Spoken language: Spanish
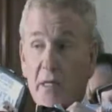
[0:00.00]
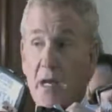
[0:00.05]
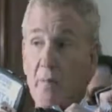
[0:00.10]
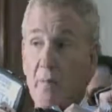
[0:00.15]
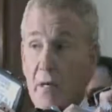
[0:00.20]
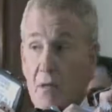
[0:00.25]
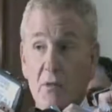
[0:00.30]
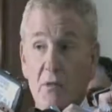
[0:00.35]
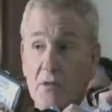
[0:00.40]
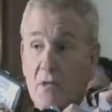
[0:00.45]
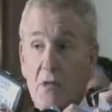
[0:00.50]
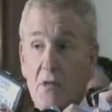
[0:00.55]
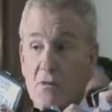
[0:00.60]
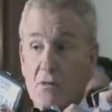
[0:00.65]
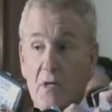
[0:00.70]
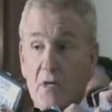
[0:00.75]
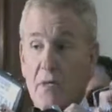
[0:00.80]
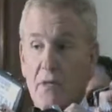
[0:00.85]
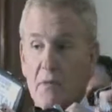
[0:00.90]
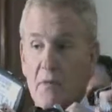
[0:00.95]
además no hacerlo
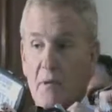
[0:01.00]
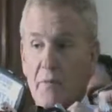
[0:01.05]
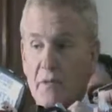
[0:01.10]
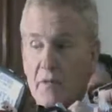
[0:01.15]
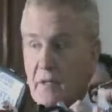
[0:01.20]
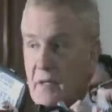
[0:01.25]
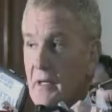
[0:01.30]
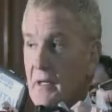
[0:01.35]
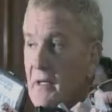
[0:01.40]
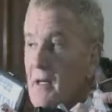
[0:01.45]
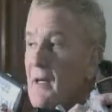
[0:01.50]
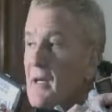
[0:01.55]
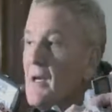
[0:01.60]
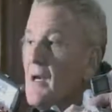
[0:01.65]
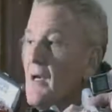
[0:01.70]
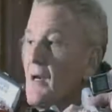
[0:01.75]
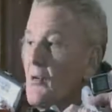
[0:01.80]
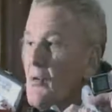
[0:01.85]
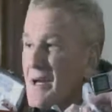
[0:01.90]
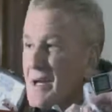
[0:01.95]
selectivamente.
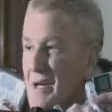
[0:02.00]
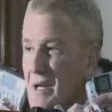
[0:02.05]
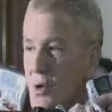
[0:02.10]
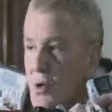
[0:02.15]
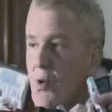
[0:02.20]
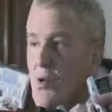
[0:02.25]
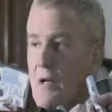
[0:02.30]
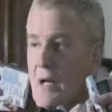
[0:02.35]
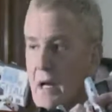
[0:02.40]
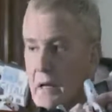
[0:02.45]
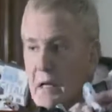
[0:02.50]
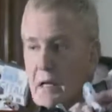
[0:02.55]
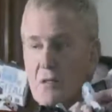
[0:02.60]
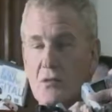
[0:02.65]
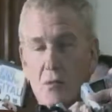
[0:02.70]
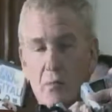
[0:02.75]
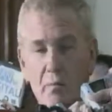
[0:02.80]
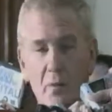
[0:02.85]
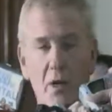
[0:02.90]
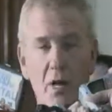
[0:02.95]
No hay ninguna
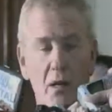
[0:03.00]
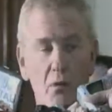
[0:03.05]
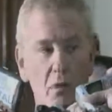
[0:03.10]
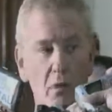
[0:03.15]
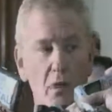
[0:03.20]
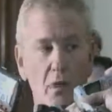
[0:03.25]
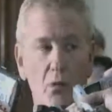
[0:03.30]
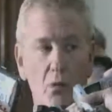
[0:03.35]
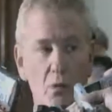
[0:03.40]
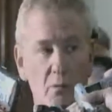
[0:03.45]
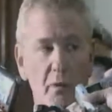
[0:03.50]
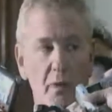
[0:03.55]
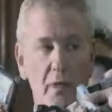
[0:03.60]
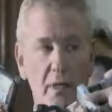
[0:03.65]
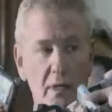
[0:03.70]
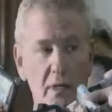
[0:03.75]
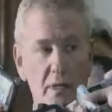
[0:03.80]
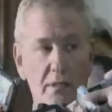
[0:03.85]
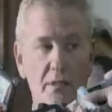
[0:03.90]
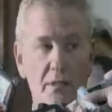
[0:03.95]
razón por la cual el grupo
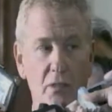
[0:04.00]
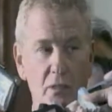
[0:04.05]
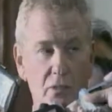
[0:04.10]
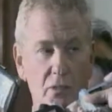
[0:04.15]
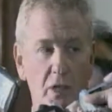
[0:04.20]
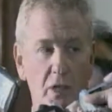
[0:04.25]
nazi no sea